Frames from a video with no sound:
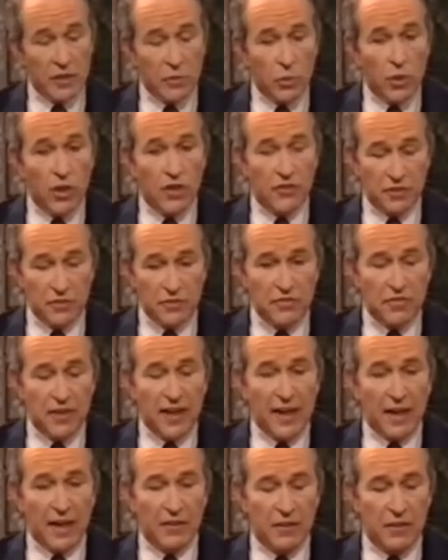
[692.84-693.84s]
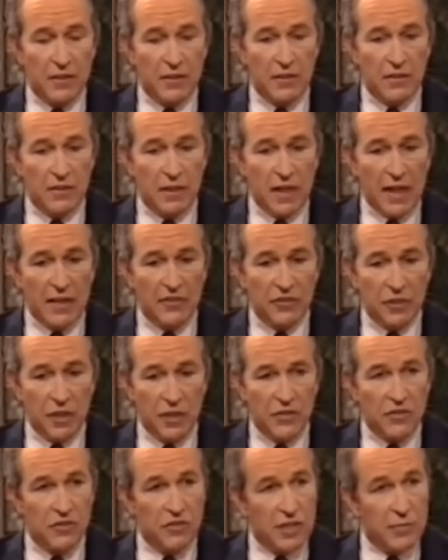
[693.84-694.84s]
niezwykłym. Uważa
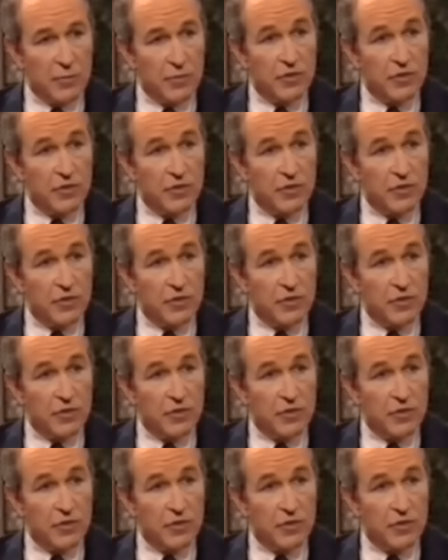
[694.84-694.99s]
pan, że